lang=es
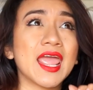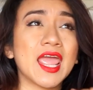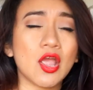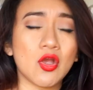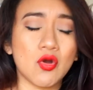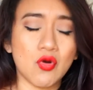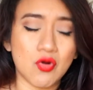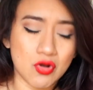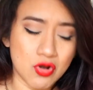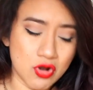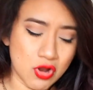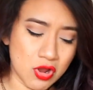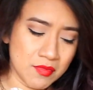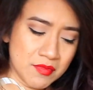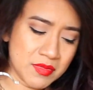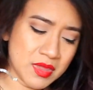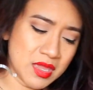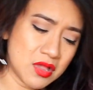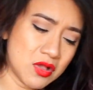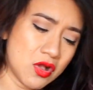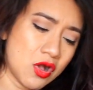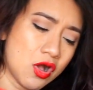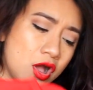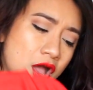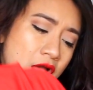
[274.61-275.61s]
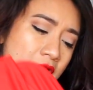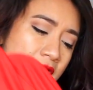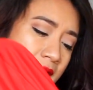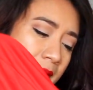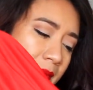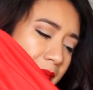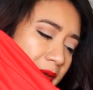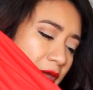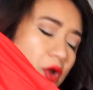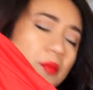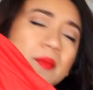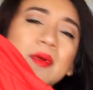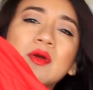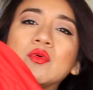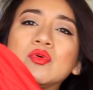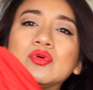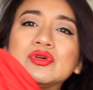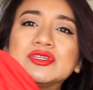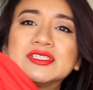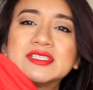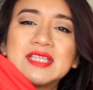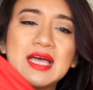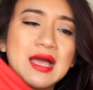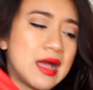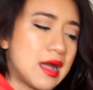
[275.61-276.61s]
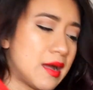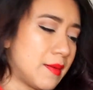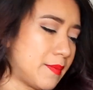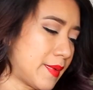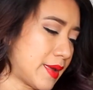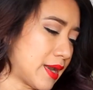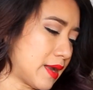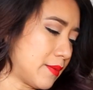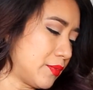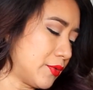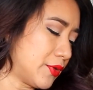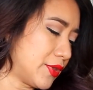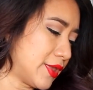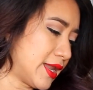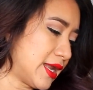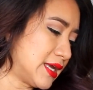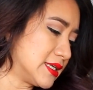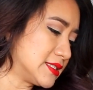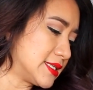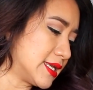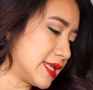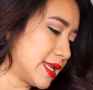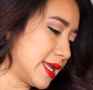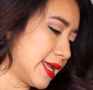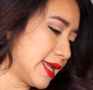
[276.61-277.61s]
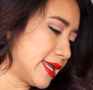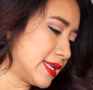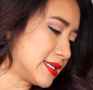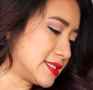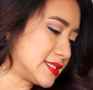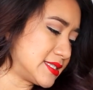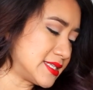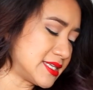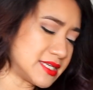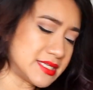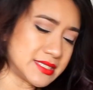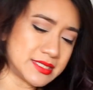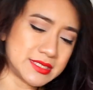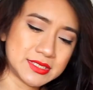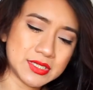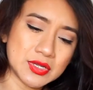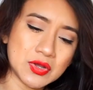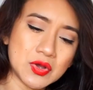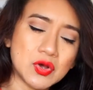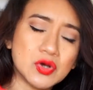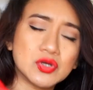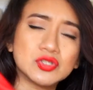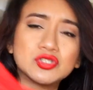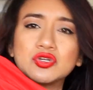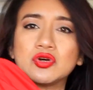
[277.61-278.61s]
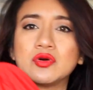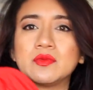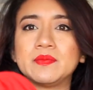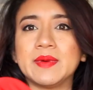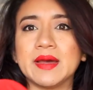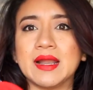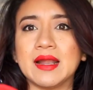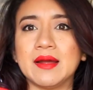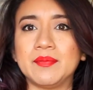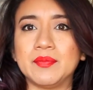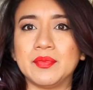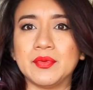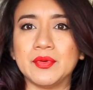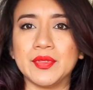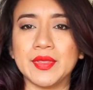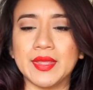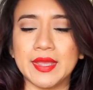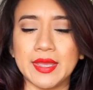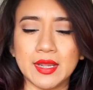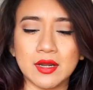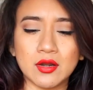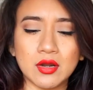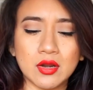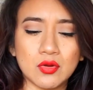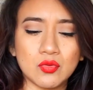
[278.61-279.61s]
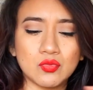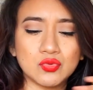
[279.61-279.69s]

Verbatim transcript: económico, pero me gusta para poder hacer ejercicios o para poder